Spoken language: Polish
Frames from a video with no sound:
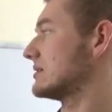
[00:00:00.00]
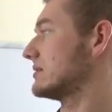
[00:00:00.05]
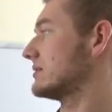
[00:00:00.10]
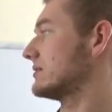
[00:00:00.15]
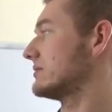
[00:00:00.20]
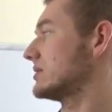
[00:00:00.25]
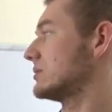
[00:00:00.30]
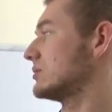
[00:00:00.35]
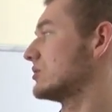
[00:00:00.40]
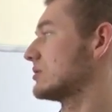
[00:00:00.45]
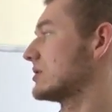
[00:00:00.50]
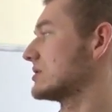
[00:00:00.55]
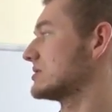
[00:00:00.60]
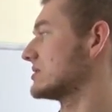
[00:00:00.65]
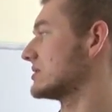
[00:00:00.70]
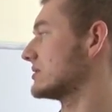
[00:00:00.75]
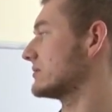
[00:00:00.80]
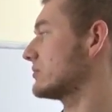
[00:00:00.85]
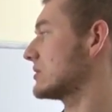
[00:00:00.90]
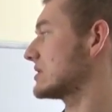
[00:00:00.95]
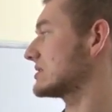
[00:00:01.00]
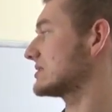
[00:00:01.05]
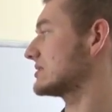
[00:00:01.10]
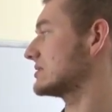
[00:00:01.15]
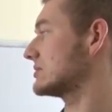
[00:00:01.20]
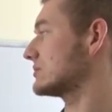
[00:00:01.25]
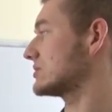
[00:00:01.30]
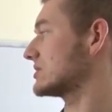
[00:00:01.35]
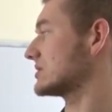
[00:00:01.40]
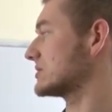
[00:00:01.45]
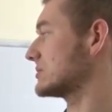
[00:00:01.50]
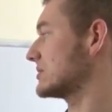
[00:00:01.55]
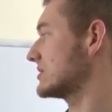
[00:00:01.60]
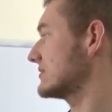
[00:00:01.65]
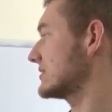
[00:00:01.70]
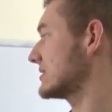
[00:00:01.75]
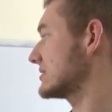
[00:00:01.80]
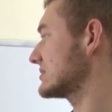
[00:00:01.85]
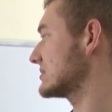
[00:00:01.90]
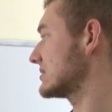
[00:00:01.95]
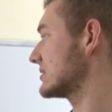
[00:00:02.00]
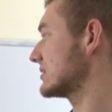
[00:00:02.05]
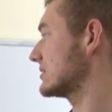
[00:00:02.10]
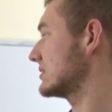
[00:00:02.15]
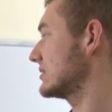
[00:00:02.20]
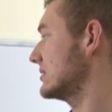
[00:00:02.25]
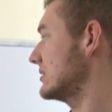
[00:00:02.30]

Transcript: w tym układzie własnym przez pierwiastek